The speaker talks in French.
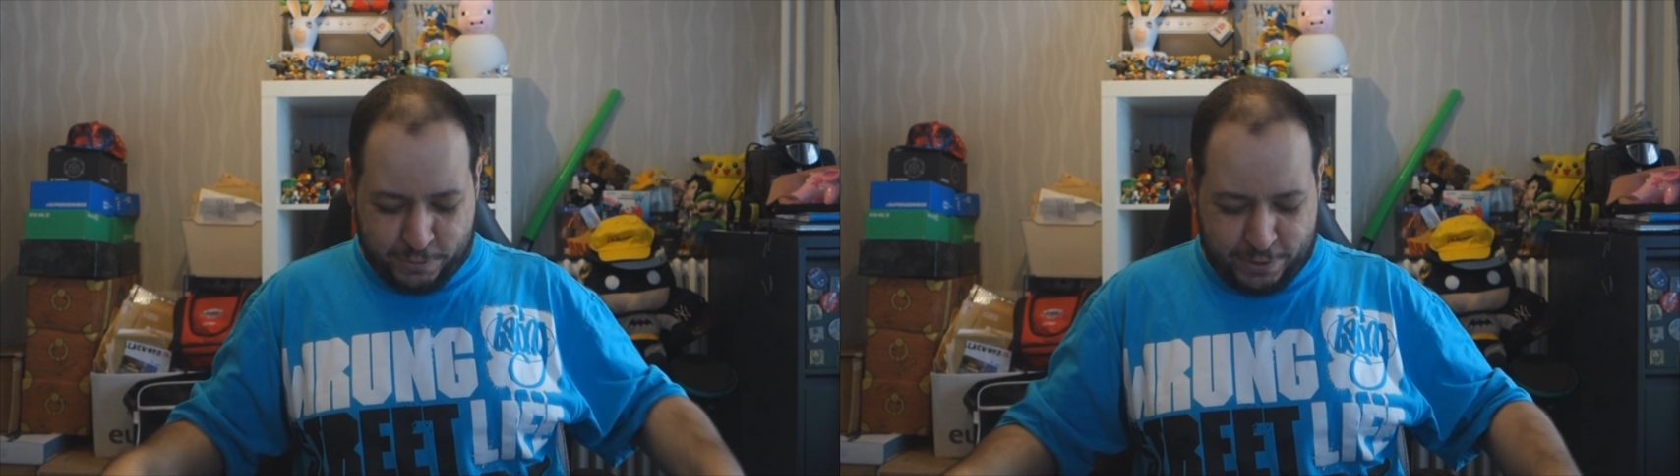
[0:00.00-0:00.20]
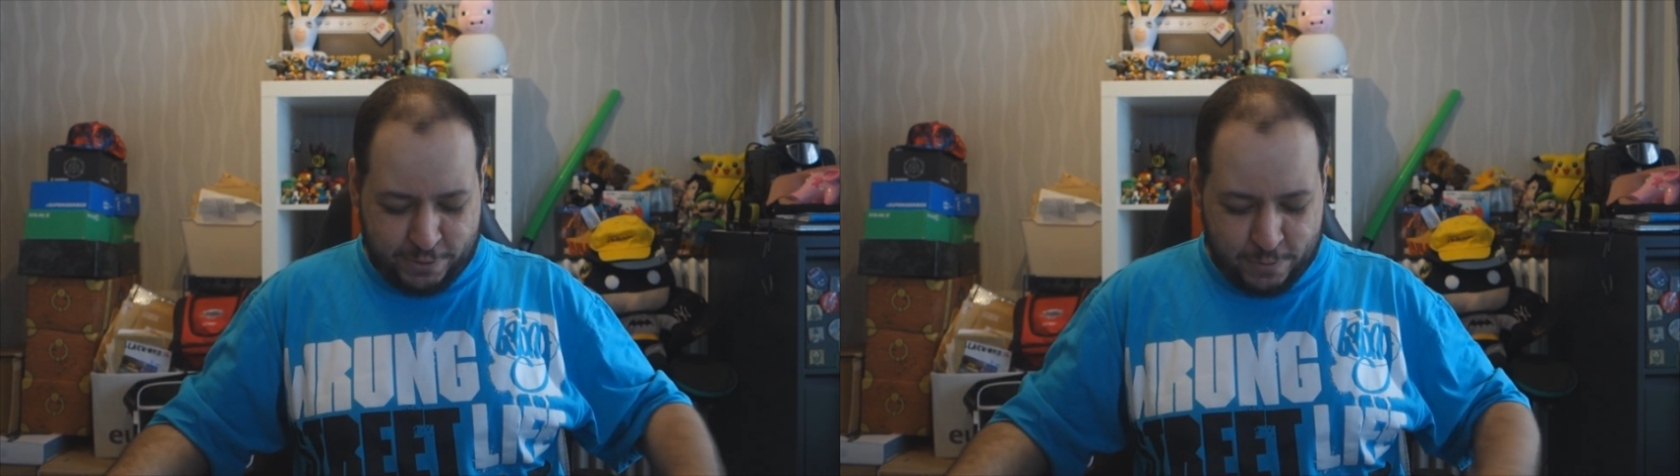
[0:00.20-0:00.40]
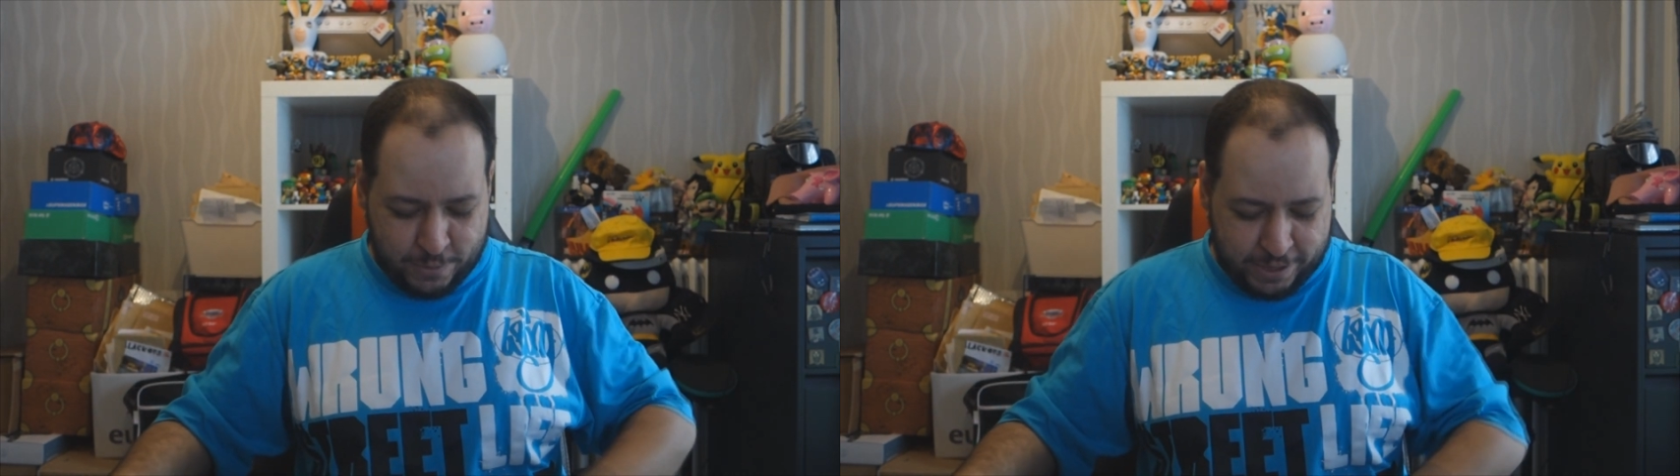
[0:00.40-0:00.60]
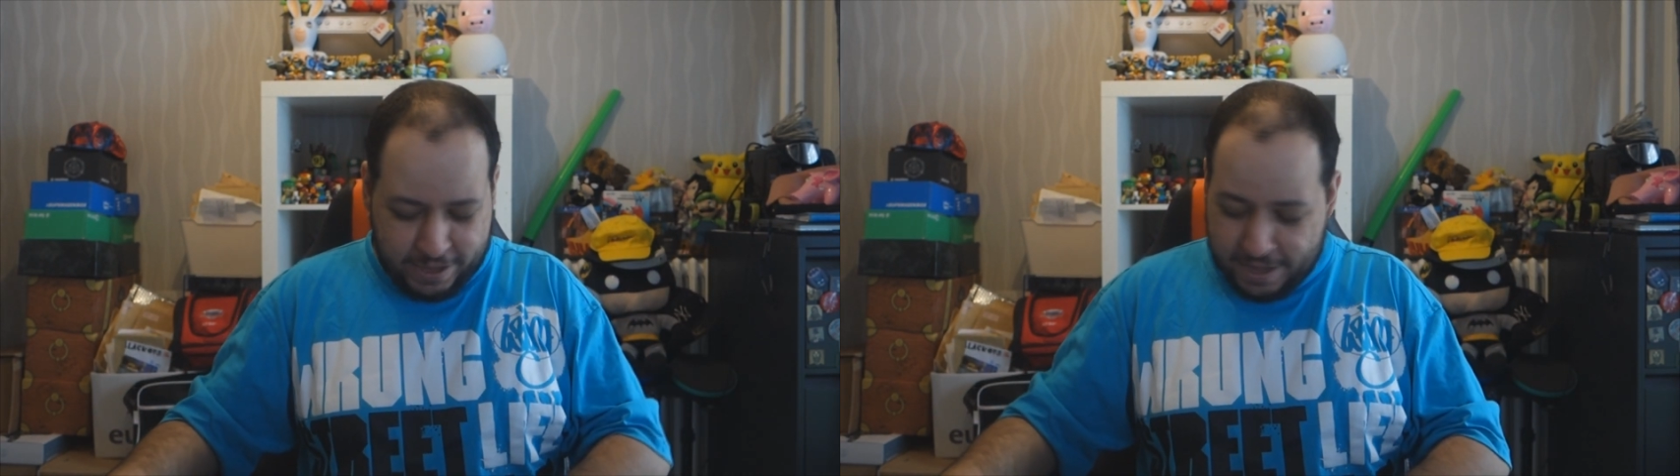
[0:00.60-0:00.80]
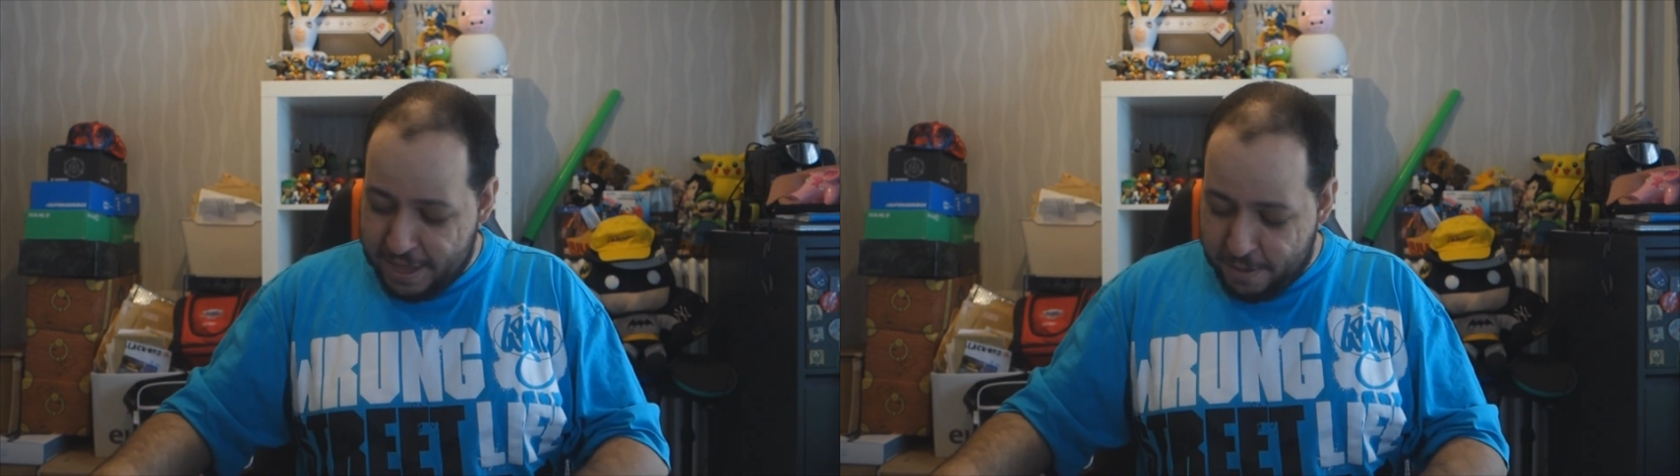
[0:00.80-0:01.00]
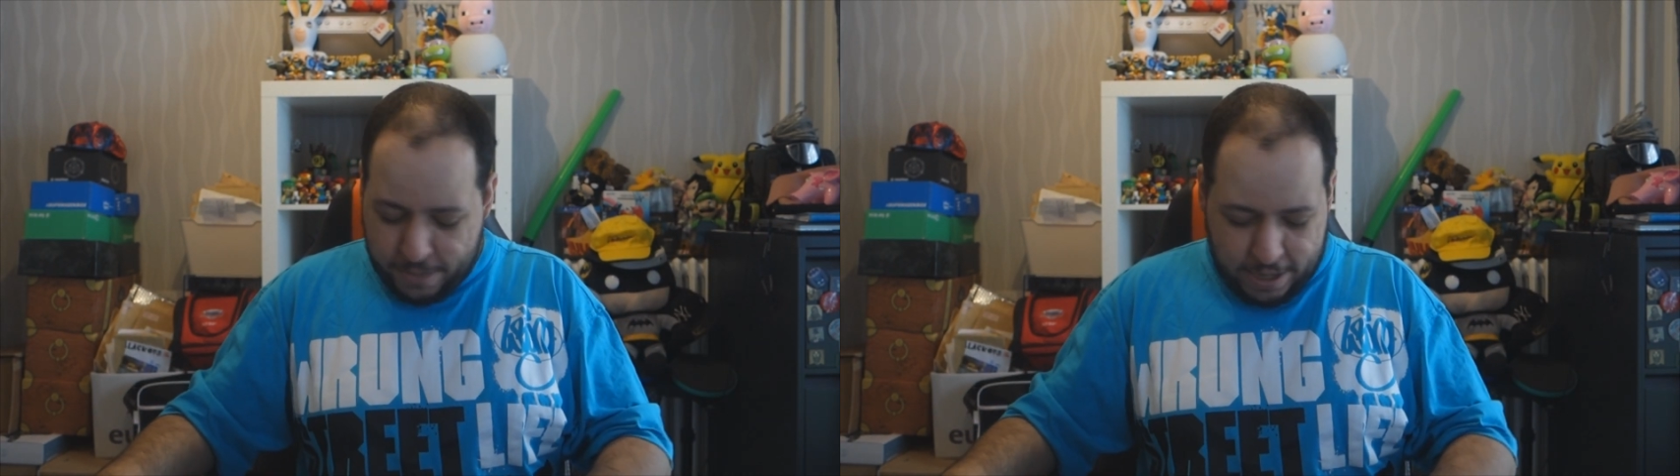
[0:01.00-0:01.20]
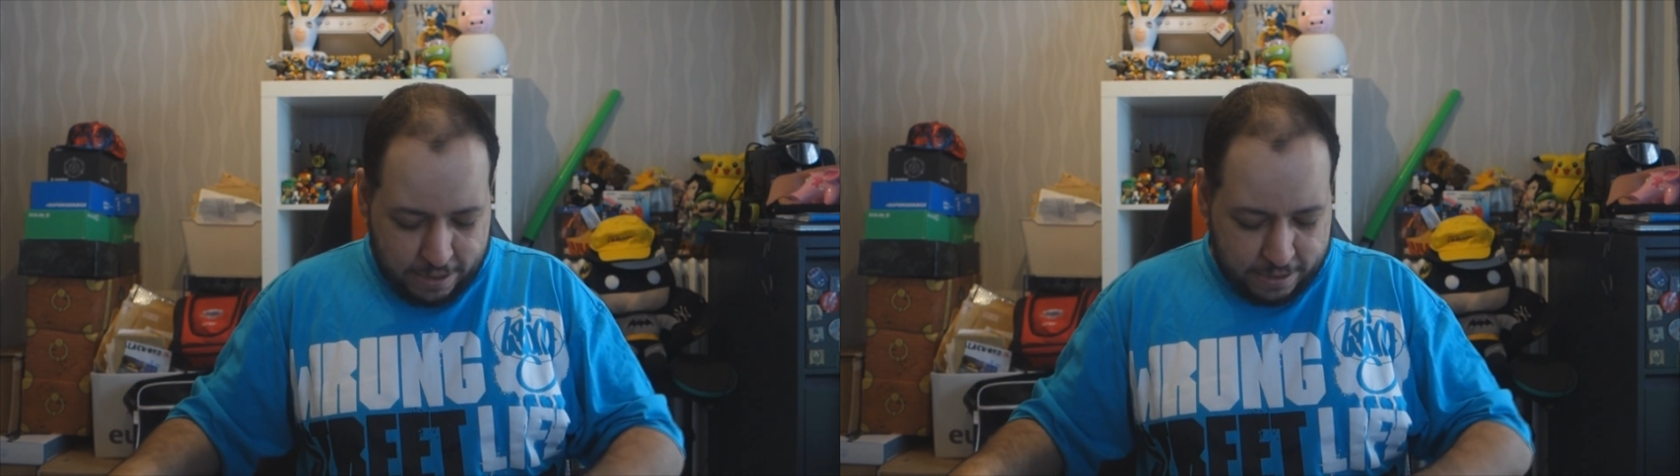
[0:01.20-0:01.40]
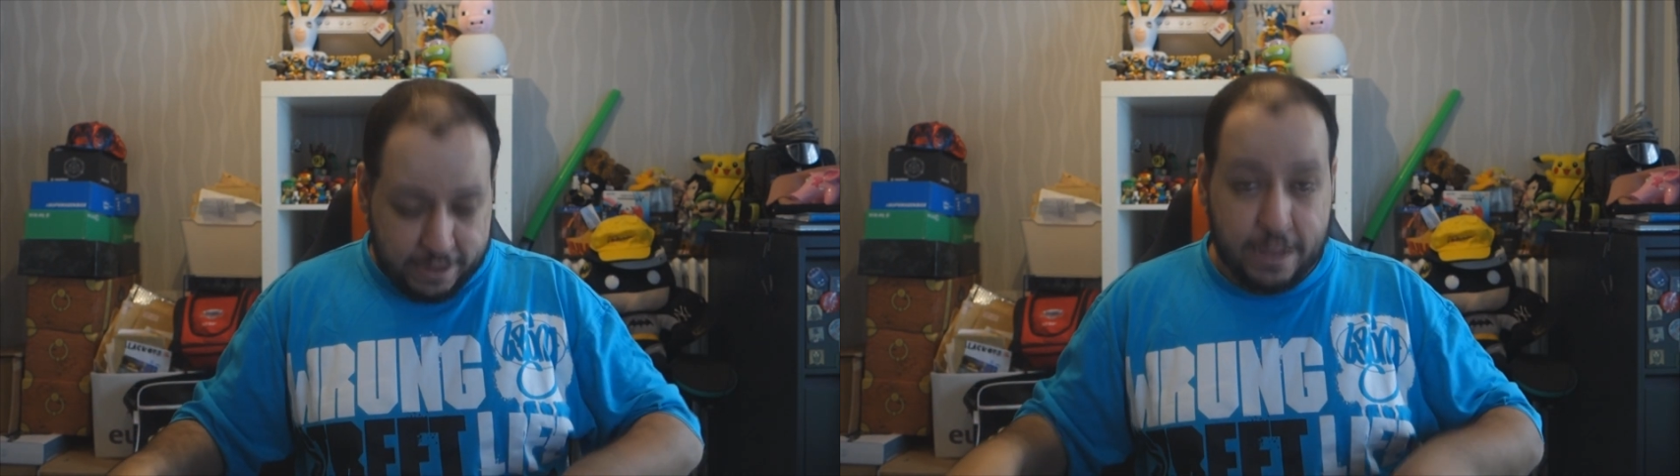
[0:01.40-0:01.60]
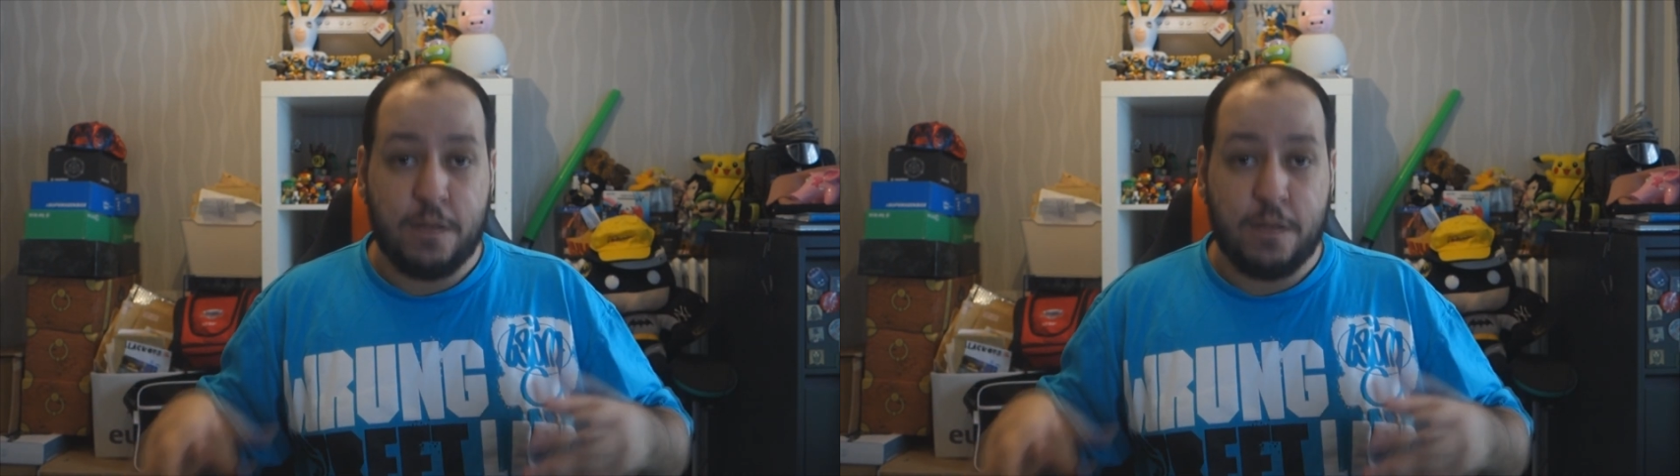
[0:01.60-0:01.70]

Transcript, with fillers: pour ceux qui se demanderaient. Mais là,